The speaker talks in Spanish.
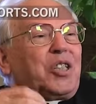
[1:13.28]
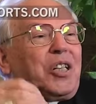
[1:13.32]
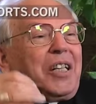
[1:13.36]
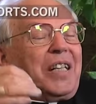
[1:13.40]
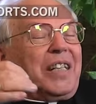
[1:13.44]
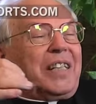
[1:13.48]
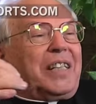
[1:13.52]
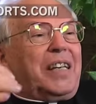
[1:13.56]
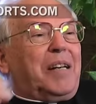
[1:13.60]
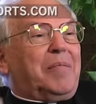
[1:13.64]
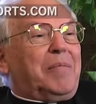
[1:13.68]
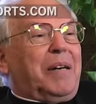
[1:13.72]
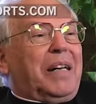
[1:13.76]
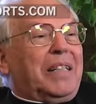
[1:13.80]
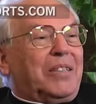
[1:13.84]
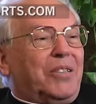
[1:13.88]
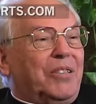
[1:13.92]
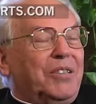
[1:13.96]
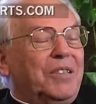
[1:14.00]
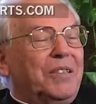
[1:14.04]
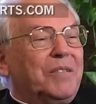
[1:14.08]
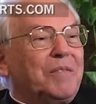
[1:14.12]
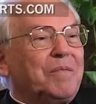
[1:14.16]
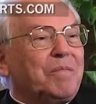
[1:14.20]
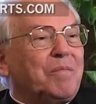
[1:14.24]
quiere ser
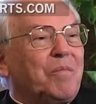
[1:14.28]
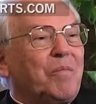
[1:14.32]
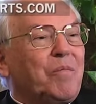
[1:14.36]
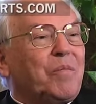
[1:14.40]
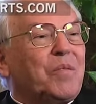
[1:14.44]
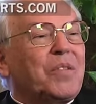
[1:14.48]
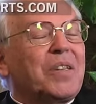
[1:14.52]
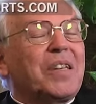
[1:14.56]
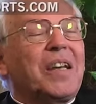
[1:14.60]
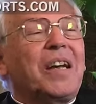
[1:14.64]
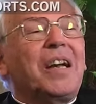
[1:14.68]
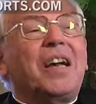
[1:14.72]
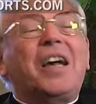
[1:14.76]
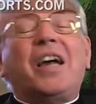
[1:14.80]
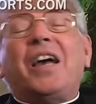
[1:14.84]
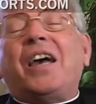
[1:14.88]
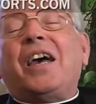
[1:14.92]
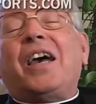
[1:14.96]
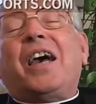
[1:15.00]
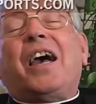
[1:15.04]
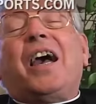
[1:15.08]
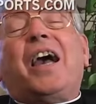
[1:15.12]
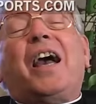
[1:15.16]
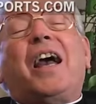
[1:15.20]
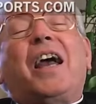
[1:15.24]
llamado? E
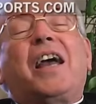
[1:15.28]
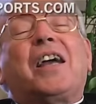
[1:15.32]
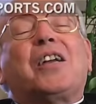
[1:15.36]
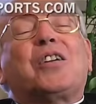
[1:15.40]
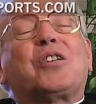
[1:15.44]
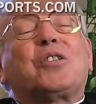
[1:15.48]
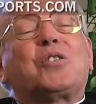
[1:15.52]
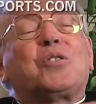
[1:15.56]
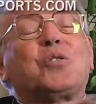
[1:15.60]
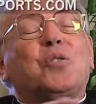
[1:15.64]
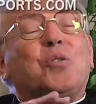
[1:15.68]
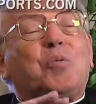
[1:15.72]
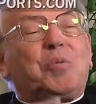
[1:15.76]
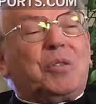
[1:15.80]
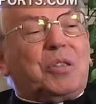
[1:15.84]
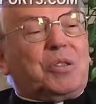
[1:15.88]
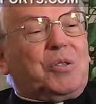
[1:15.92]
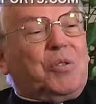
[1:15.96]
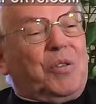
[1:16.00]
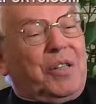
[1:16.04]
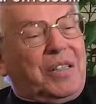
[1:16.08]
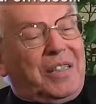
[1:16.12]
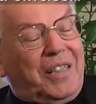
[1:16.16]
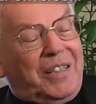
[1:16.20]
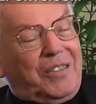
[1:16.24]
inmediatamente respondió
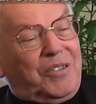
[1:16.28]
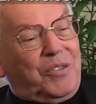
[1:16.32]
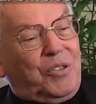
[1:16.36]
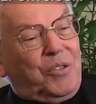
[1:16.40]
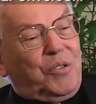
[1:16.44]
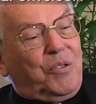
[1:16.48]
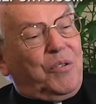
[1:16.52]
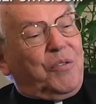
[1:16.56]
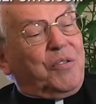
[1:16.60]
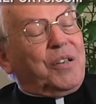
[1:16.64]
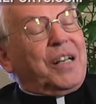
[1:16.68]
Francisco.